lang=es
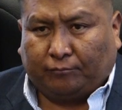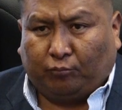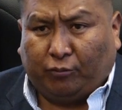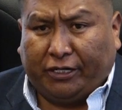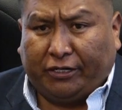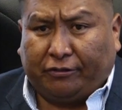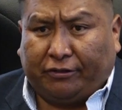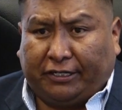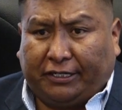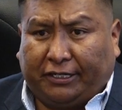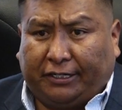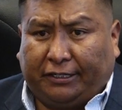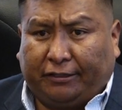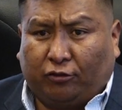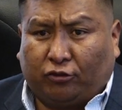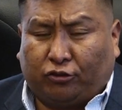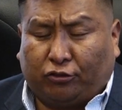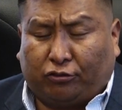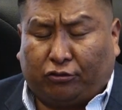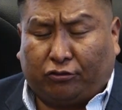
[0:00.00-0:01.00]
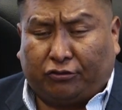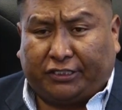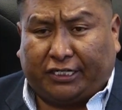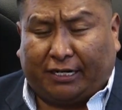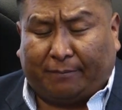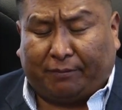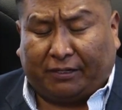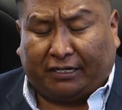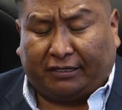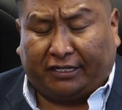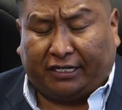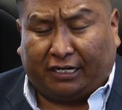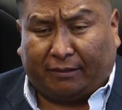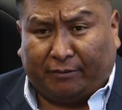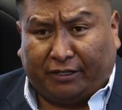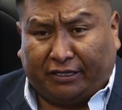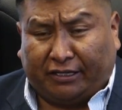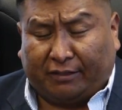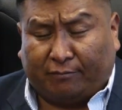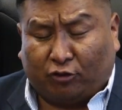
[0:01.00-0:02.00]
Bueno, eh, nosotros ya
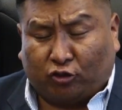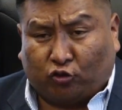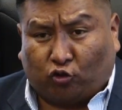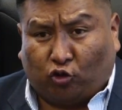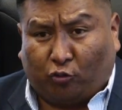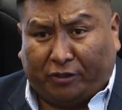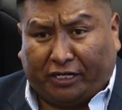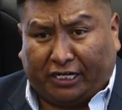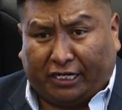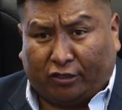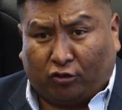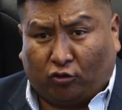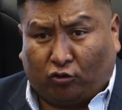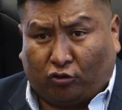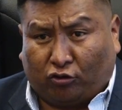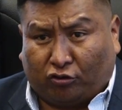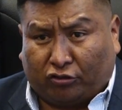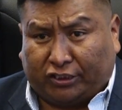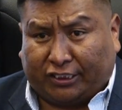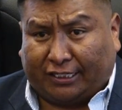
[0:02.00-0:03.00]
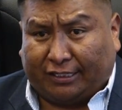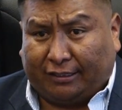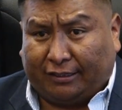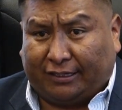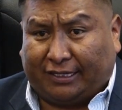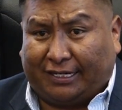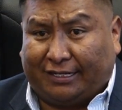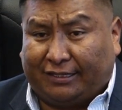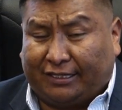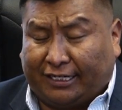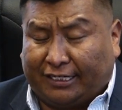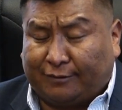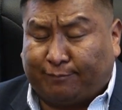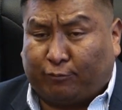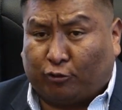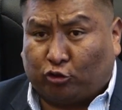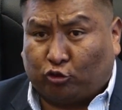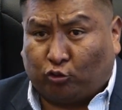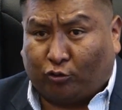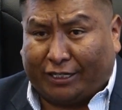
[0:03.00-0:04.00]
prácticamente hemos culminado con los 33
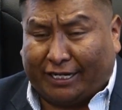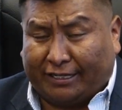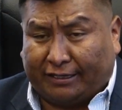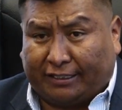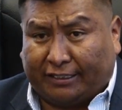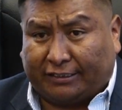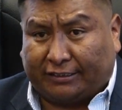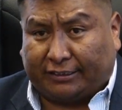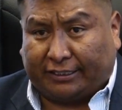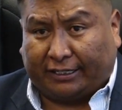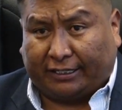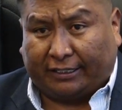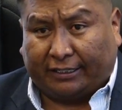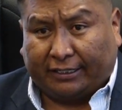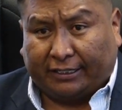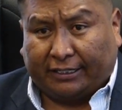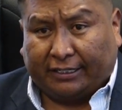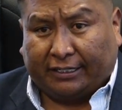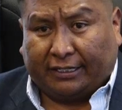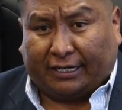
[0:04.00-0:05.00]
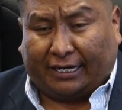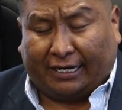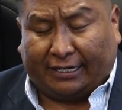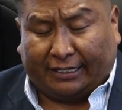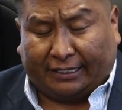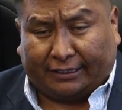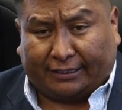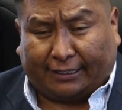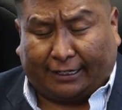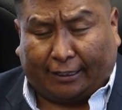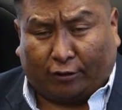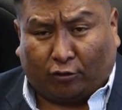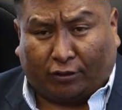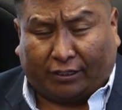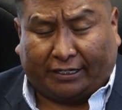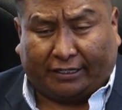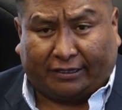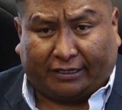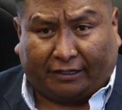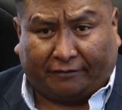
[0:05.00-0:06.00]
postulantes que han entrado a
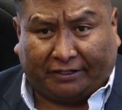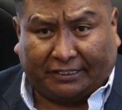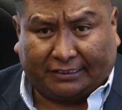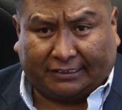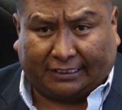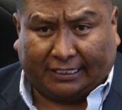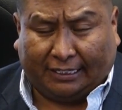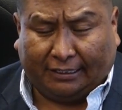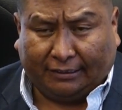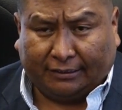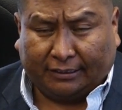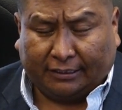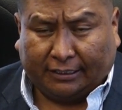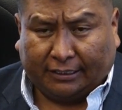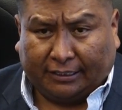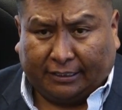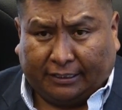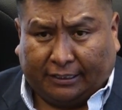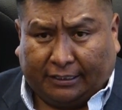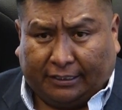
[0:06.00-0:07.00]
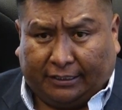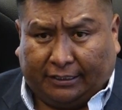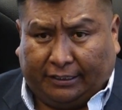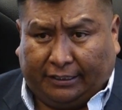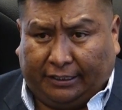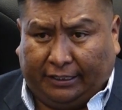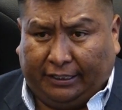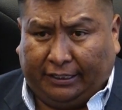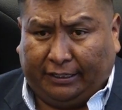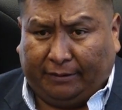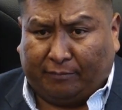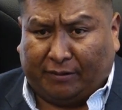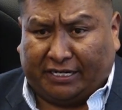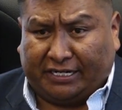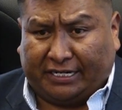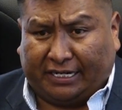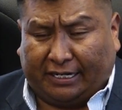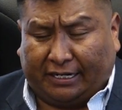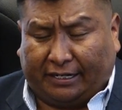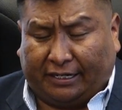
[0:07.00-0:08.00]
la entrevista y
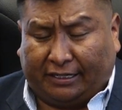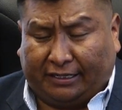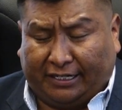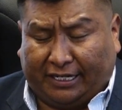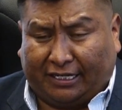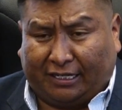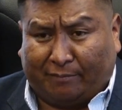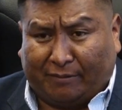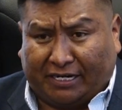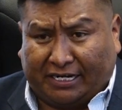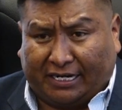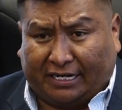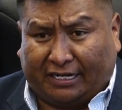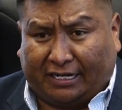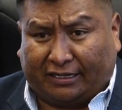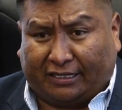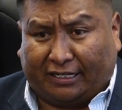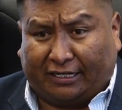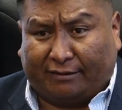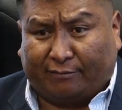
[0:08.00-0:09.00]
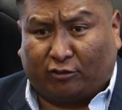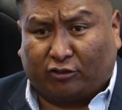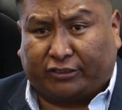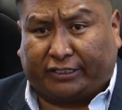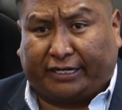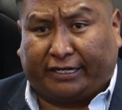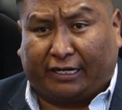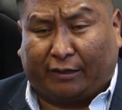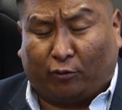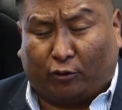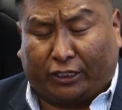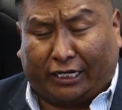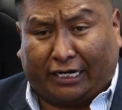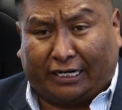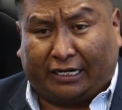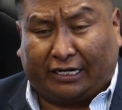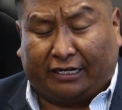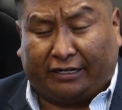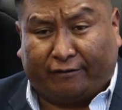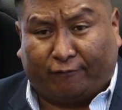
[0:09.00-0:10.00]
mañana, el día de mañana tenemos que
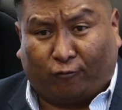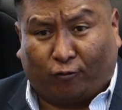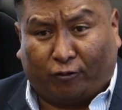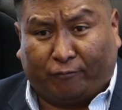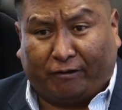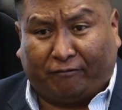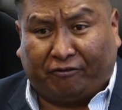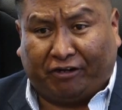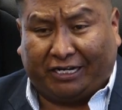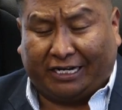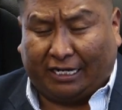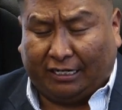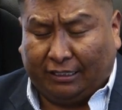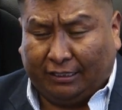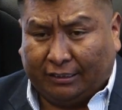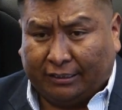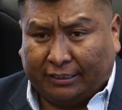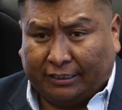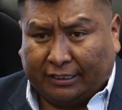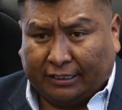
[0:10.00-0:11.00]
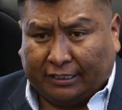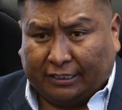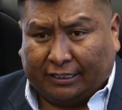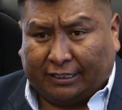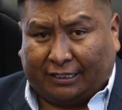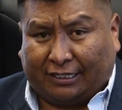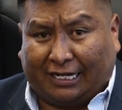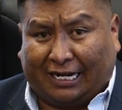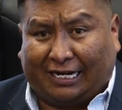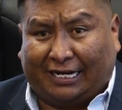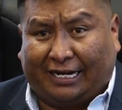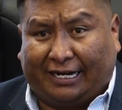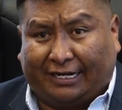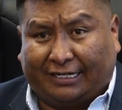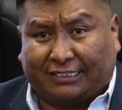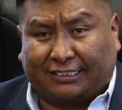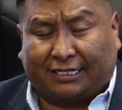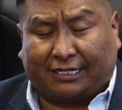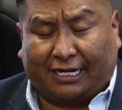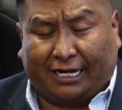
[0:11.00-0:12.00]
elaborar el informe final. La ley
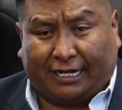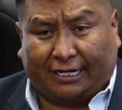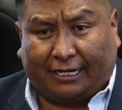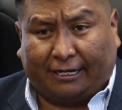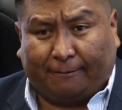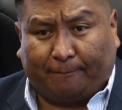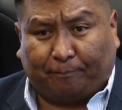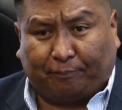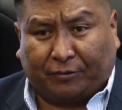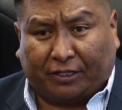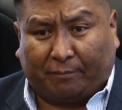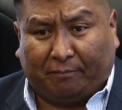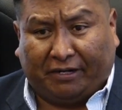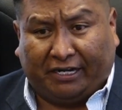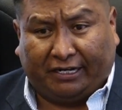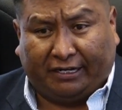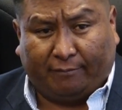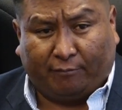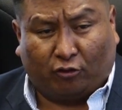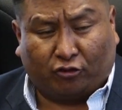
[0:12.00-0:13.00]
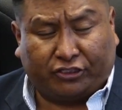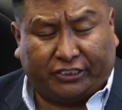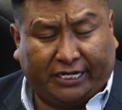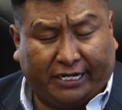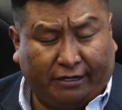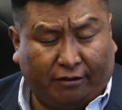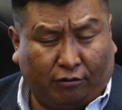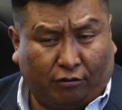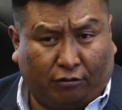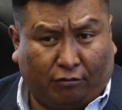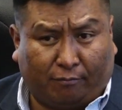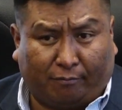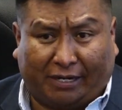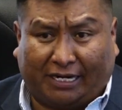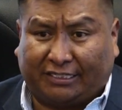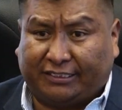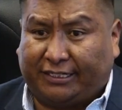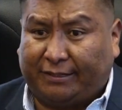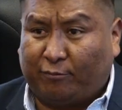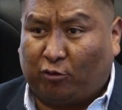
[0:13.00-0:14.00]
es clara, mínimo 5,
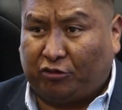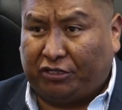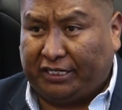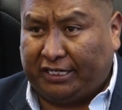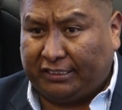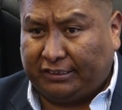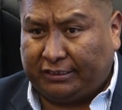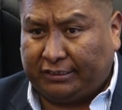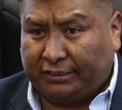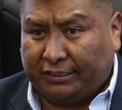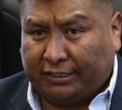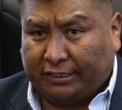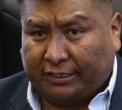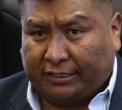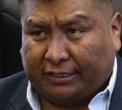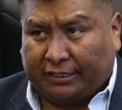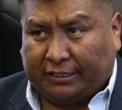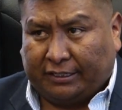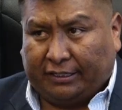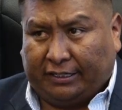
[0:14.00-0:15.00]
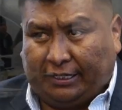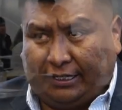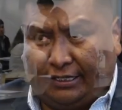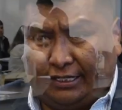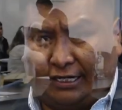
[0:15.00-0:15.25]
máximo 10 y